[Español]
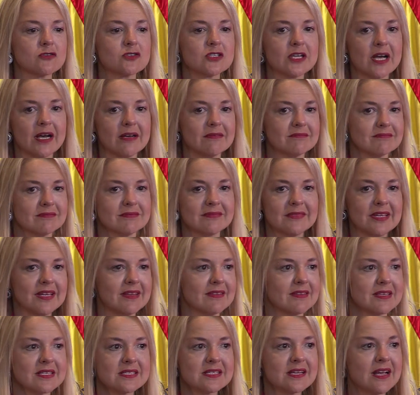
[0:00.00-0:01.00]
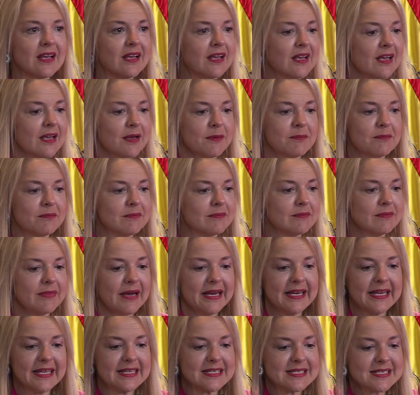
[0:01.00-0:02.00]
o sea, dices,
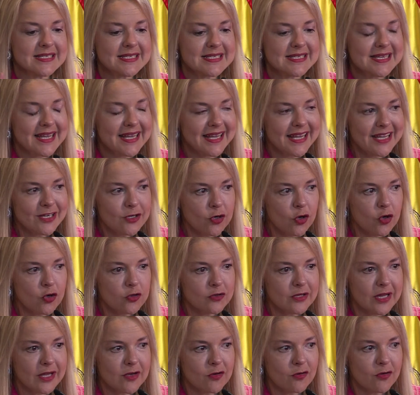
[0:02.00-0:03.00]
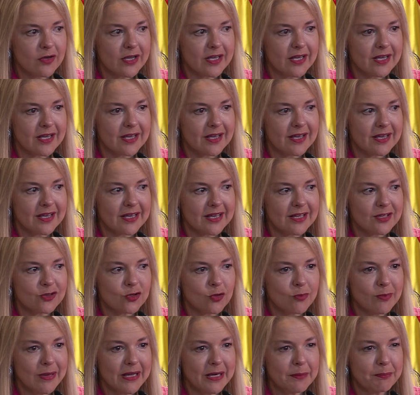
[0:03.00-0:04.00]
vale, sé que no lo tengo que
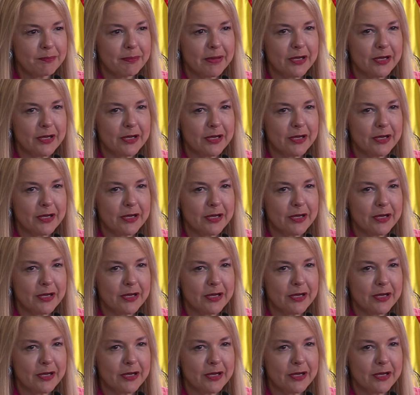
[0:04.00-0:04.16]
tomar,